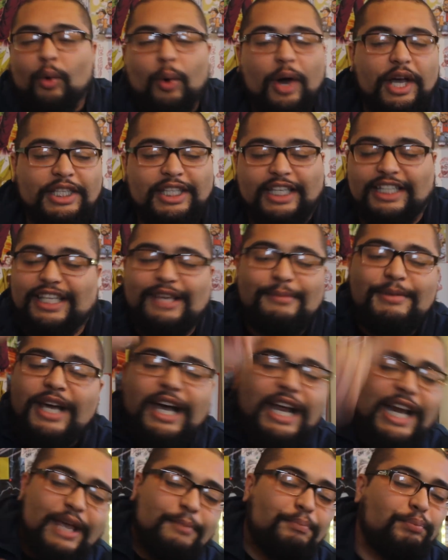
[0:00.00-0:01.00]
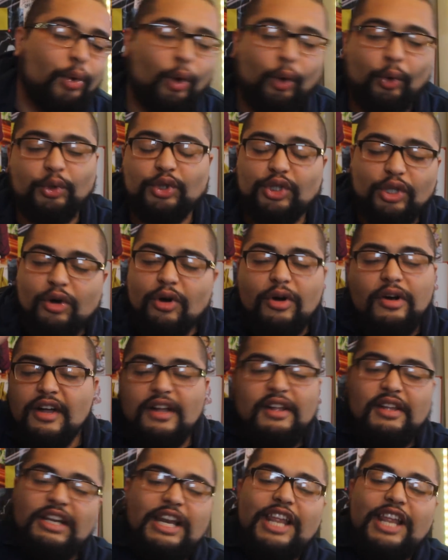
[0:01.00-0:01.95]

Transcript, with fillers: Hero Academia, les Boruto,